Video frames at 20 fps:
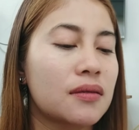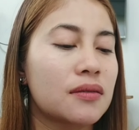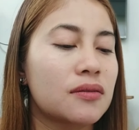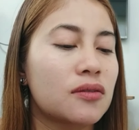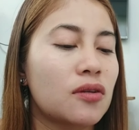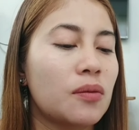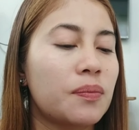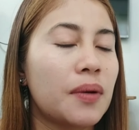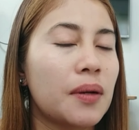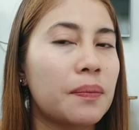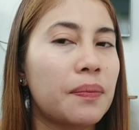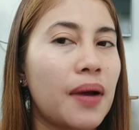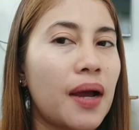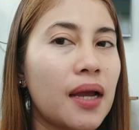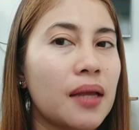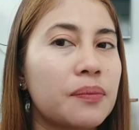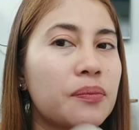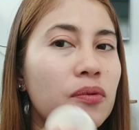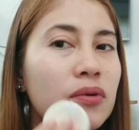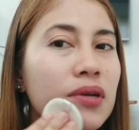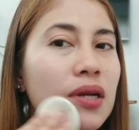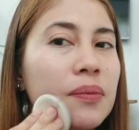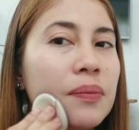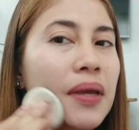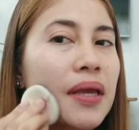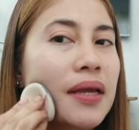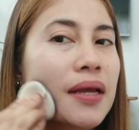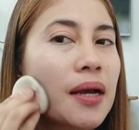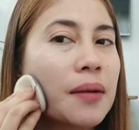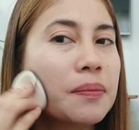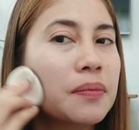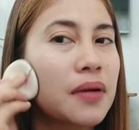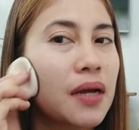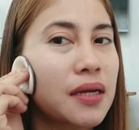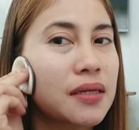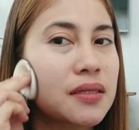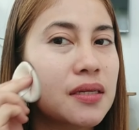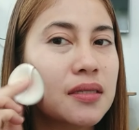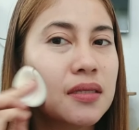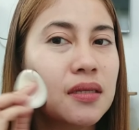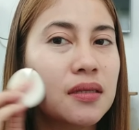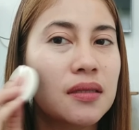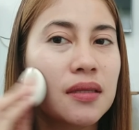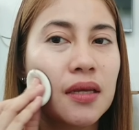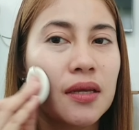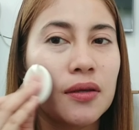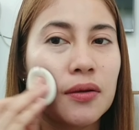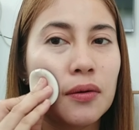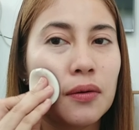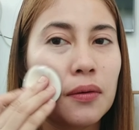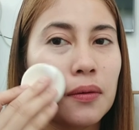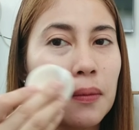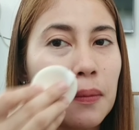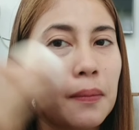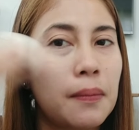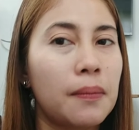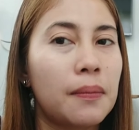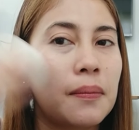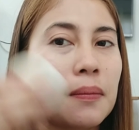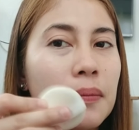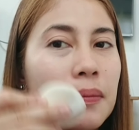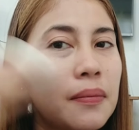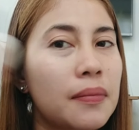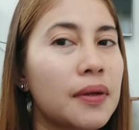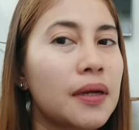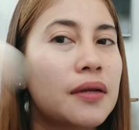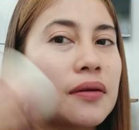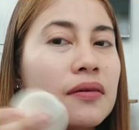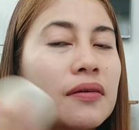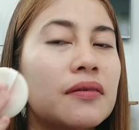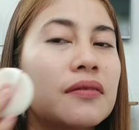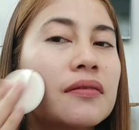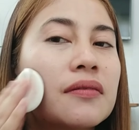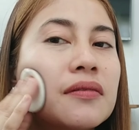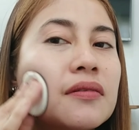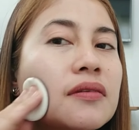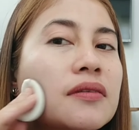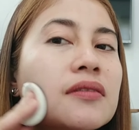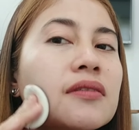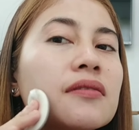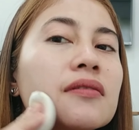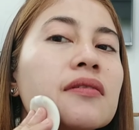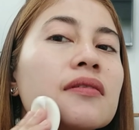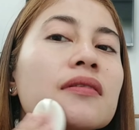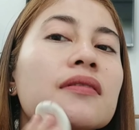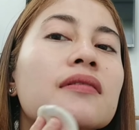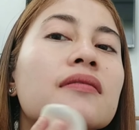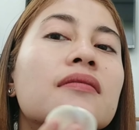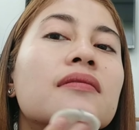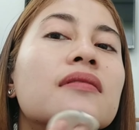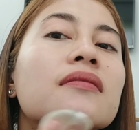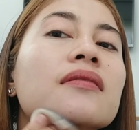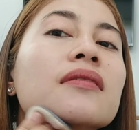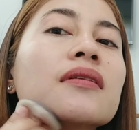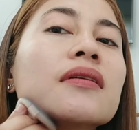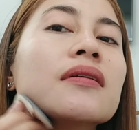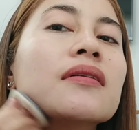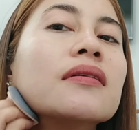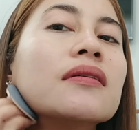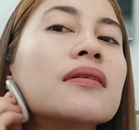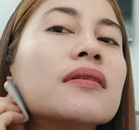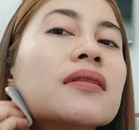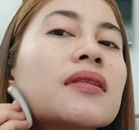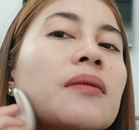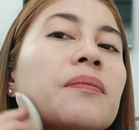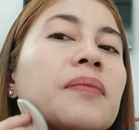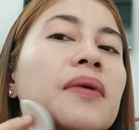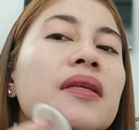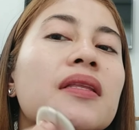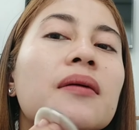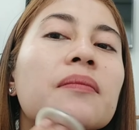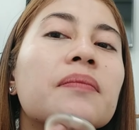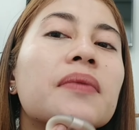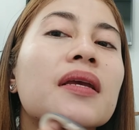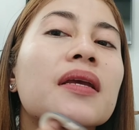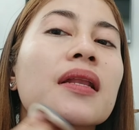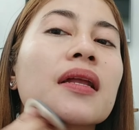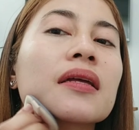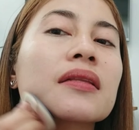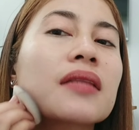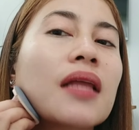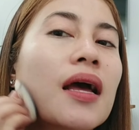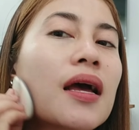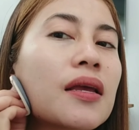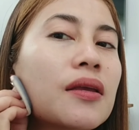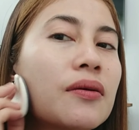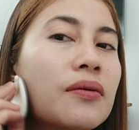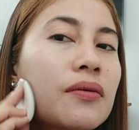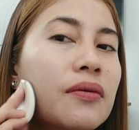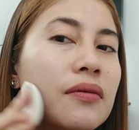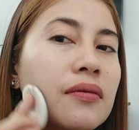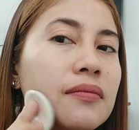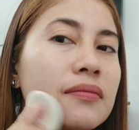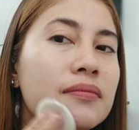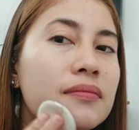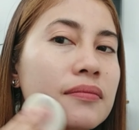so pagpahit po ng makeup guys is hindi yung ganun so dampi-dampi lang tayo